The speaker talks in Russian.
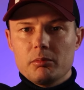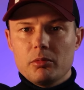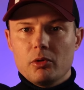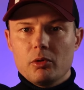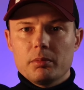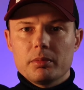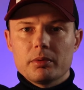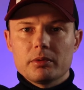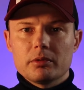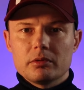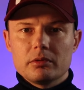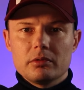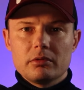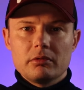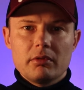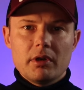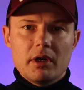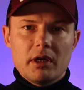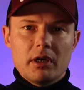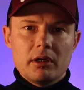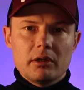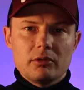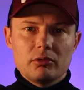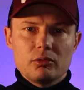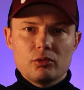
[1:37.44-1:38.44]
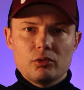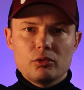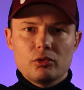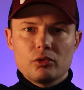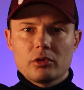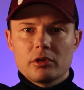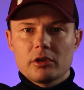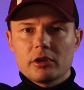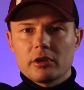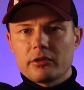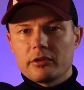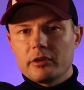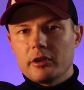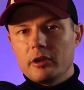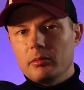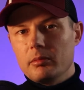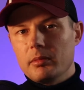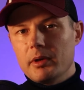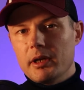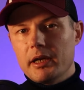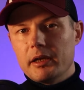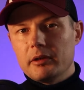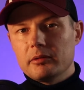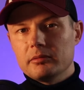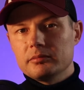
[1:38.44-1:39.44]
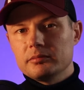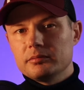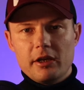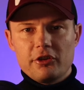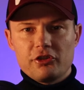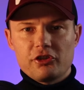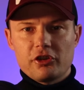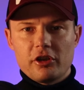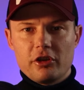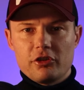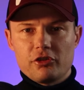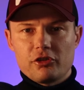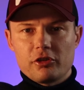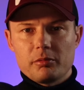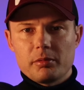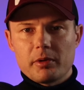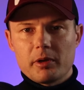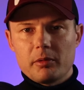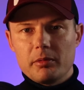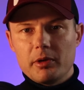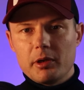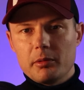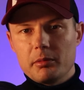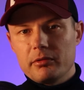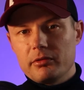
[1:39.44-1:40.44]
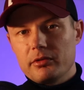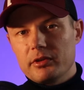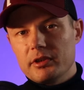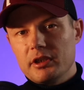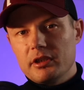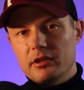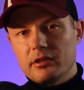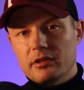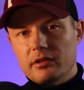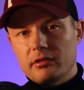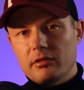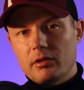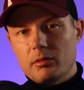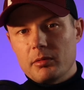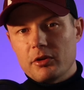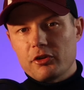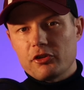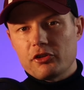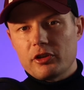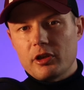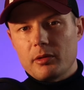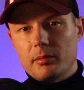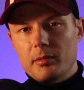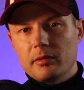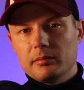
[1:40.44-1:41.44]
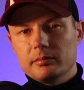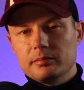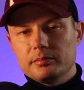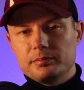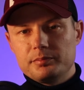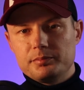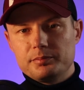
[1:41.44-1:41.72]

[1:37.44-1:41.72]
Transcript: Боб, два укурка раздолбая, решающих проблемы вселенского масштаба.